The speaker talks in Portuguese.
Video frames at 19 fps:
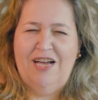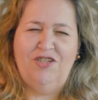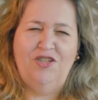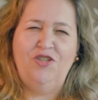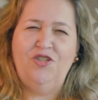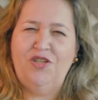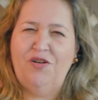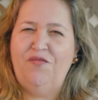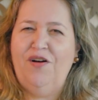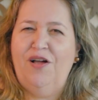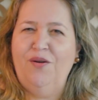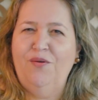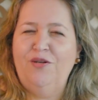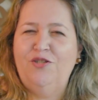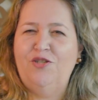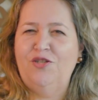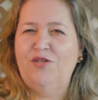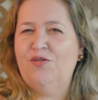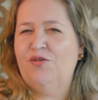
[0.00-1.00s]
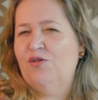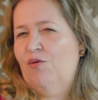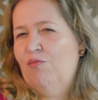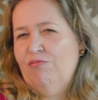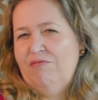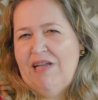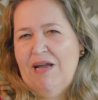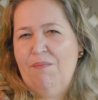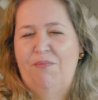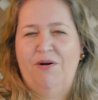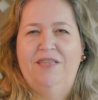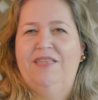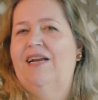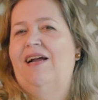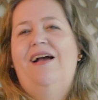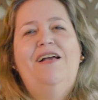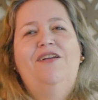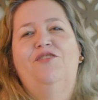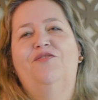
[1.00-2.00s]
A gente já falou disso há um tempo
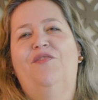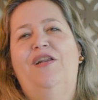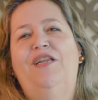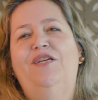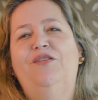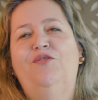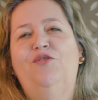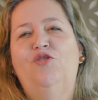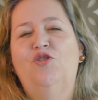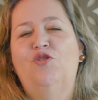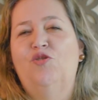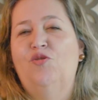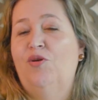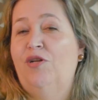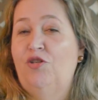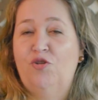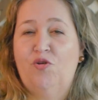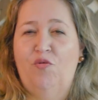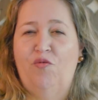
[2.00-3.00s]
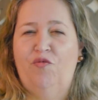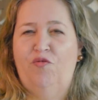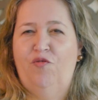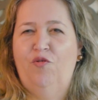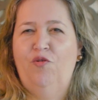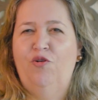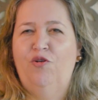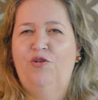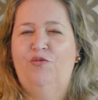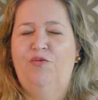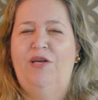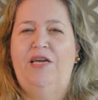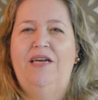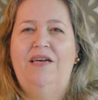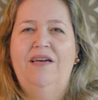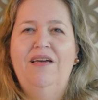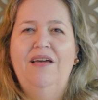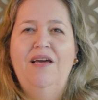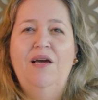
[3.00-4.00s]
atrás, falando de zona de conforto
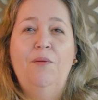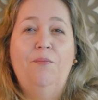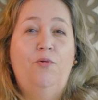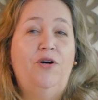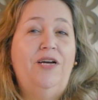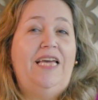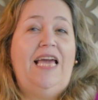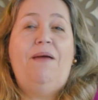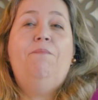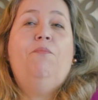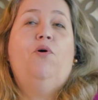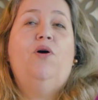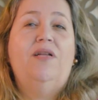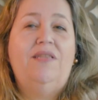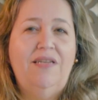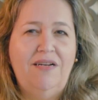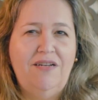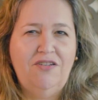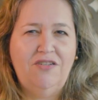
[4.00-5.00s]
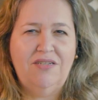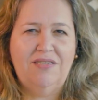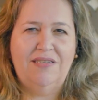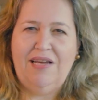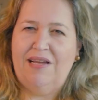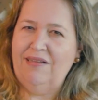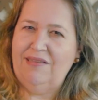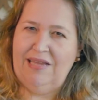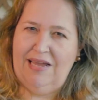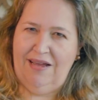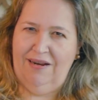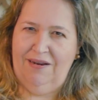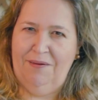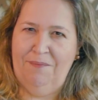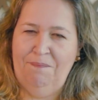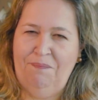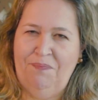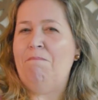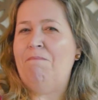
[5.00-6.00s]
e por que é importante sair dela.